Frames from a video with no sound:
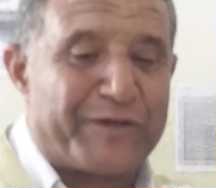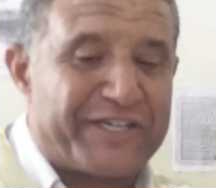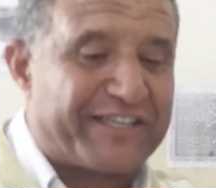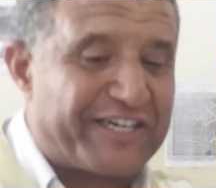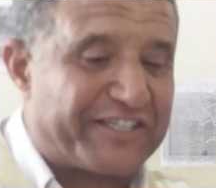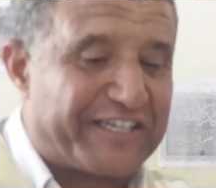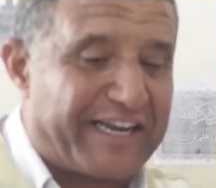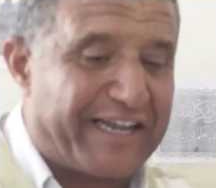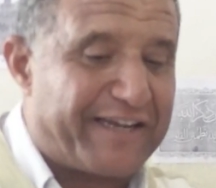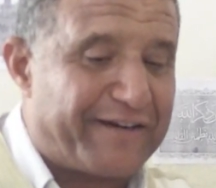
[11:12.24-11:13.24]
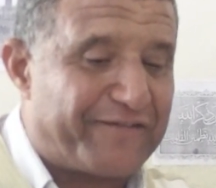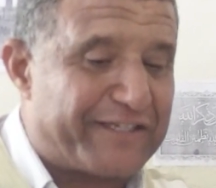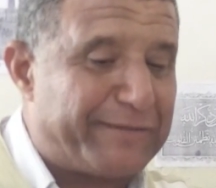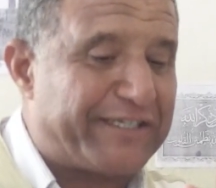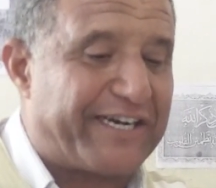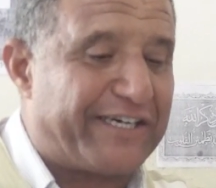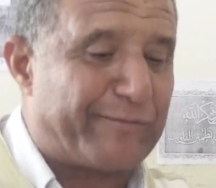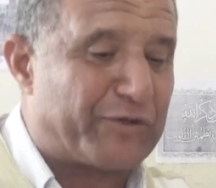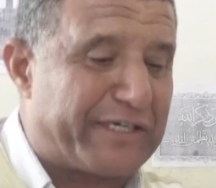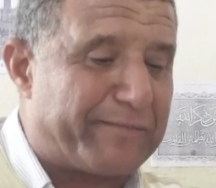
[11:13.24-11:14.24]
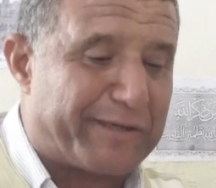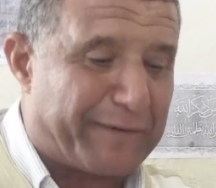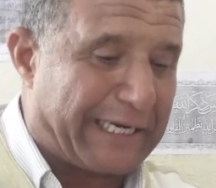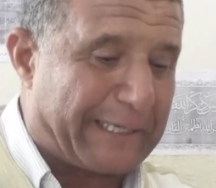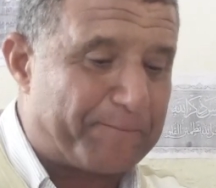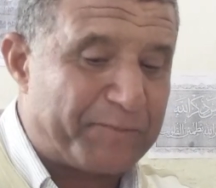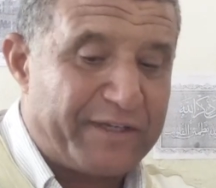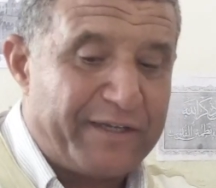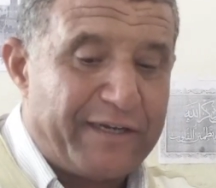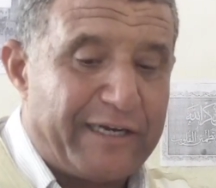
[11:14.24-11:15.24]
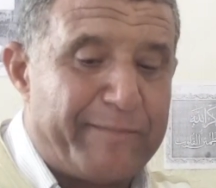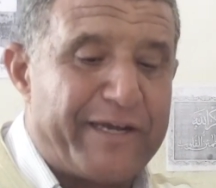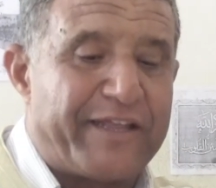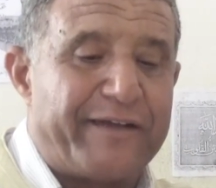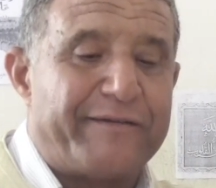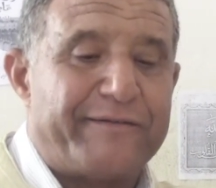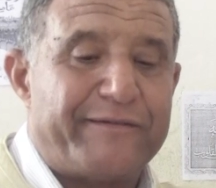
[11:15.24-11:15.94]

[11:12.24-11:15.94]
وما زلت تنشط الى الان في جمعيه رعايه المسنين بقبلي نعم لماذا